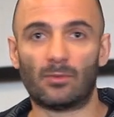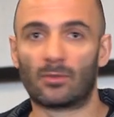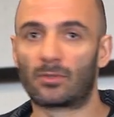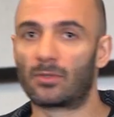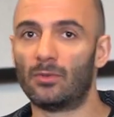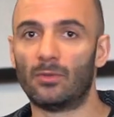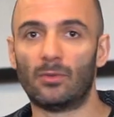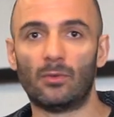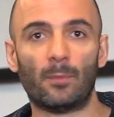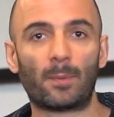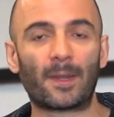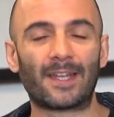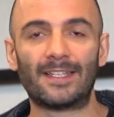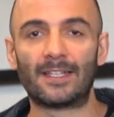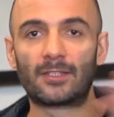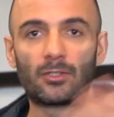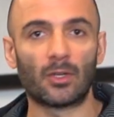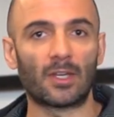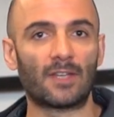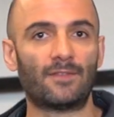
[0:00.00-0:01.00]
Donc, le,
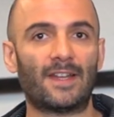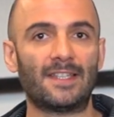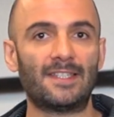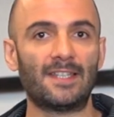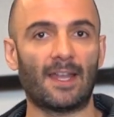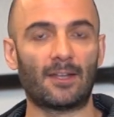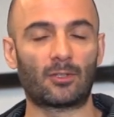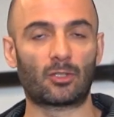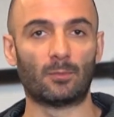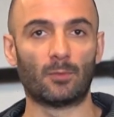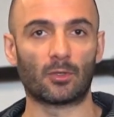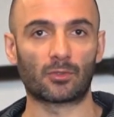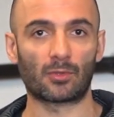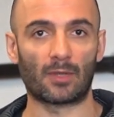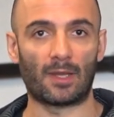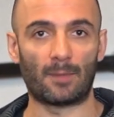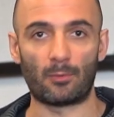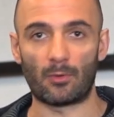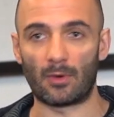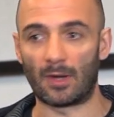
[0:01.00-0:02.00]
prédateur, il va directement
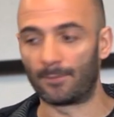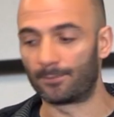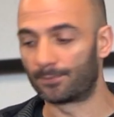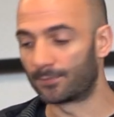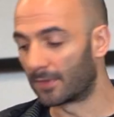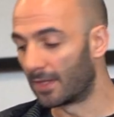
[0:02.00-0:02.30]
sur la proie.